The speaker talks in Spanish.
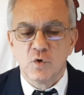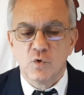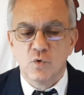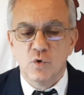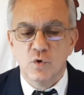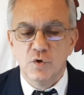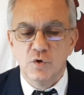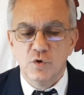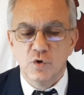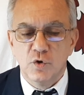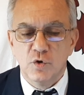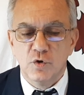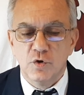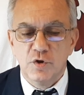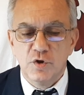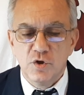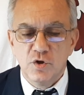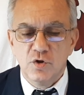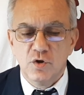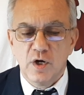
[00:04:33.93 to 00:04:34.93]
cuando
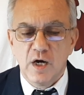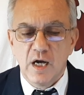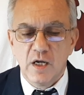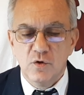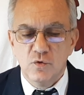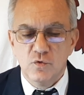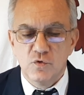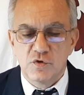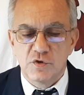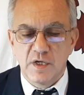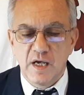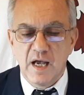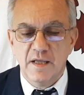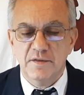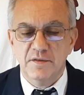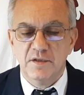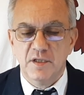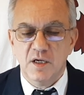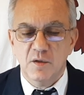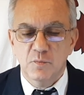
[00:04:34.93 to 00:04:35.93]
dio a luz
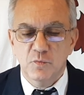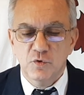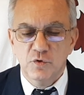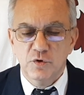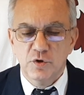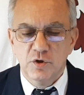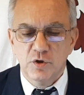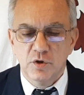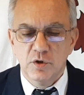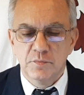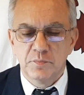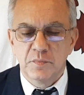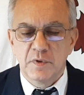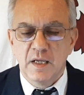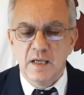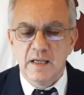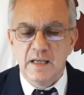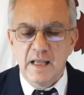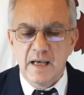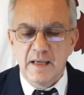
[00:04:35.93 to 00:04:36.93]
ante el mundo
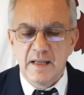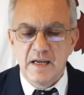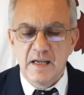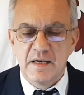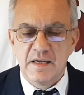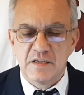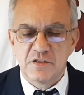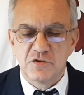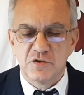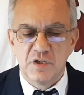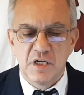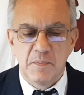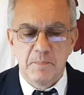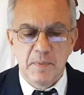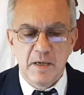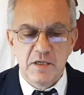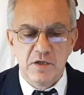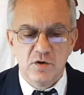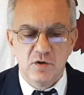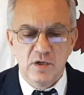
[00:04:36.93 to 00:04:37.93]
la gran nación
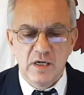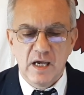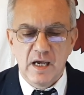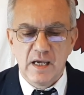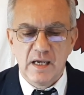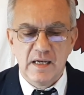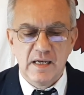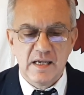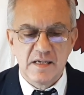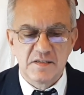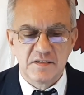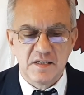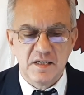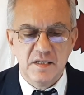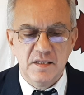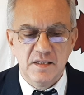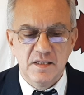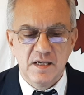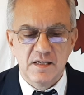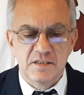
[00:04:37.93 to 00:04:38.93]
española en las
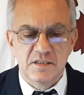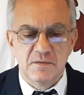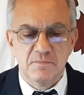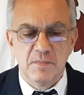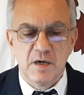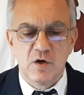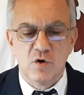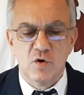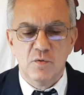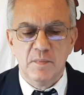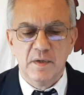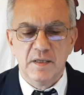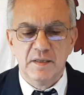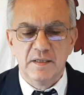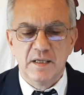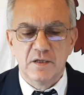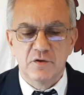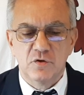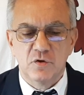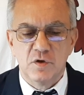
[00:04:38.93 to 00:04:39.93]
Indias bajo el
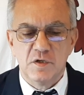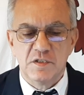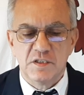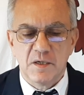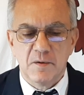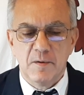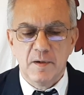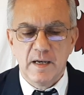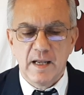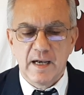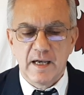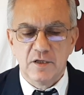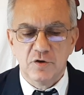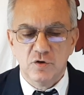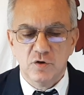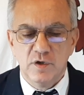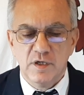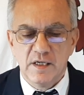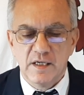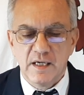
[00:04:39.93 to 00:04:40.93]
mandato de Isabel la
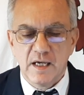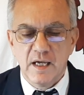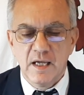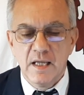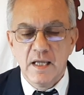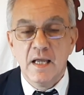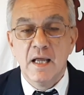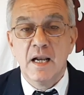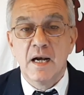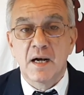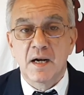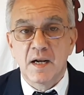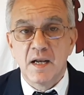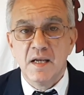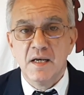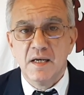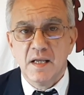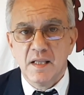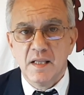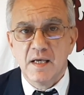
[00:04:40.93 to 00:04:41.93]
Católica,
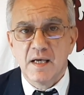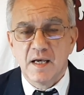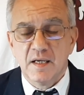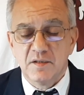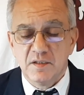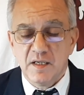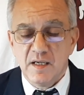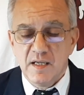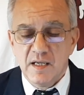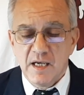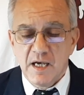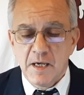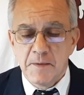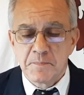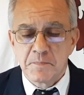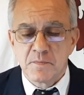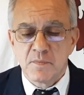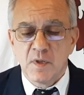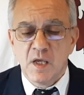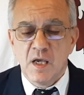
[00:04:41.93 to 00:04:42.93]
reina de
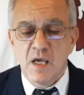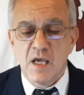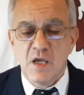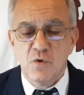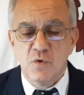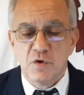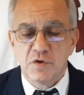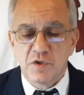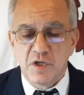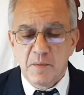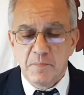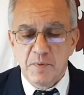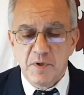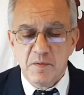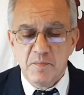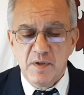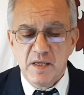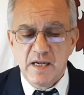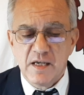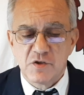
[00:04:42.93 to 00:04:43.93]
Castilla y nuestra
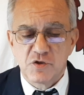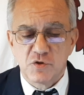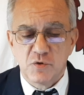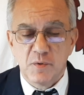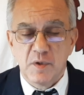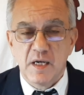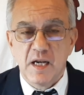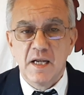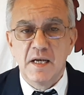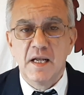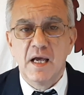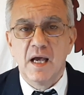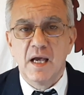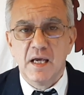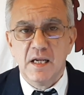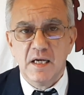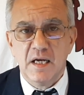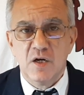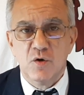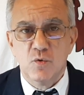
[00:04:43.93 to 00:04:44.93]
primera soberana
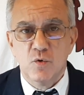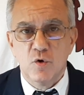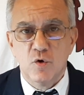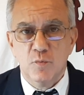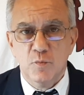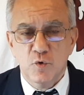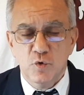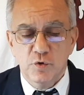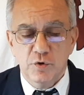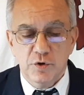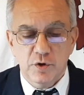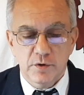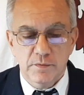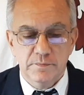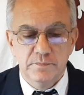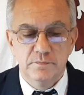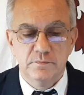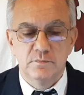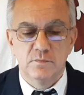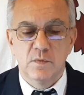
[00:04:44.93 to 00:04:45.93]
en el Nuevo Mundo,
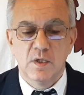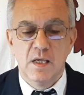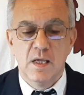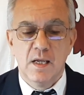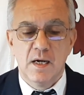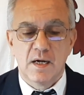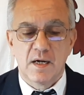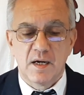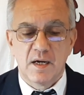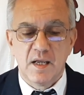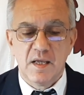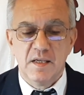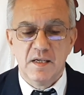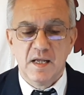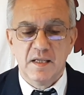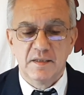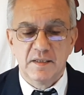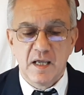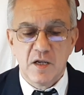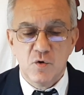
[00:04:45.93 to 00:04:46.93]

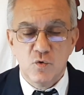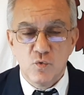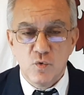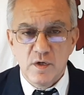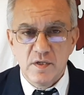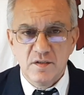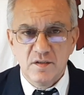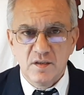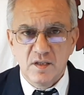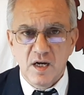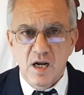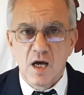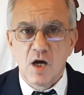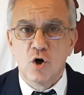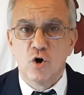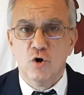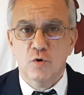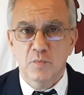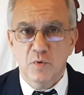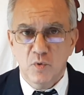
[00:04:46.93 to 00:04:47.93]
reina tan
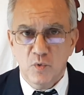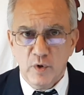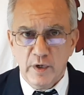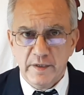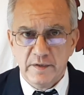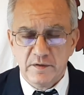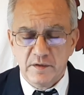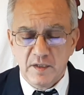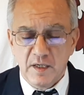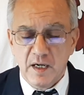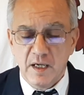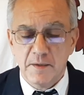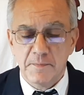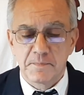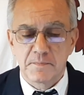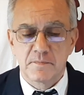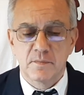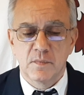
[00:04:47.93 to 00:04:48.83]
nuestra como vuestra.